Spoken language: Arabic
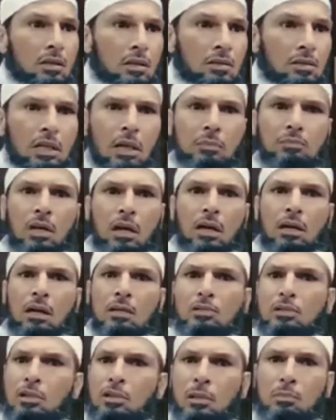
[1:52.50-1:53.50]
تحب
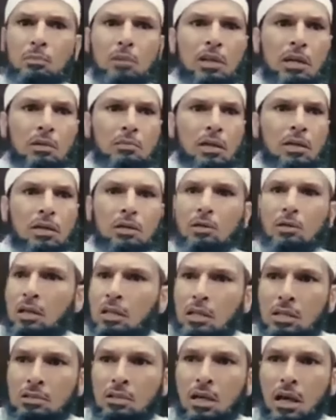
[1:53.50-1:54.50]
تقرا تطلب العلم على روح
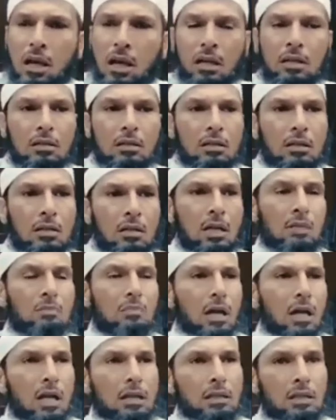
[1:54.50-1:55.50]
الله يسهل
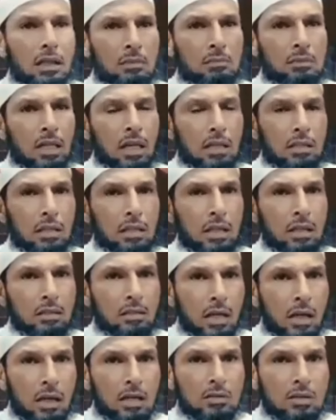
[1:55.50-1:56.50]
اما راك داير متخيل
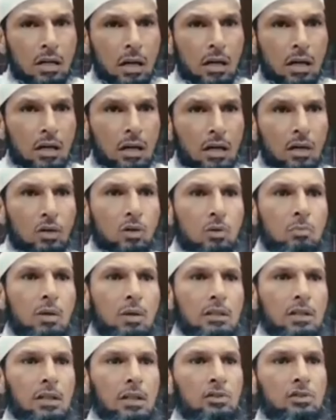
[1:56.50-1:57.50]
هكذا حاجه ومن
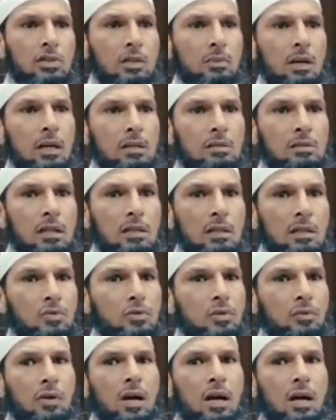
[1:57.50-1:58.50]
بعد كيجيبها انت
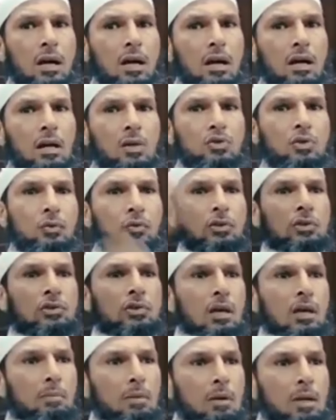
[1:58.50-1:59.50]
تشوفها تشوف
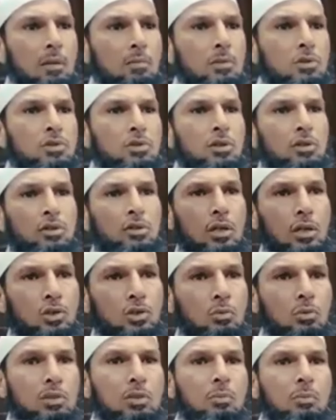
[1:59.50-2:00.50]
نساء برا
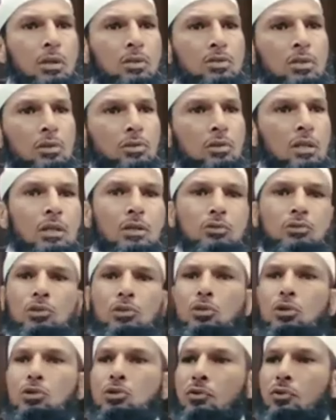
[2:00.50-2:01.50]
متزينات ومتبرجات وكذا
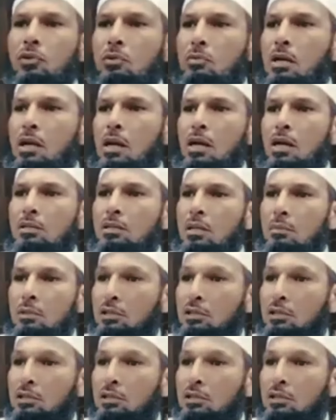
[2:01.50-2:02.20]
وتدخل تشوف امراه انت ما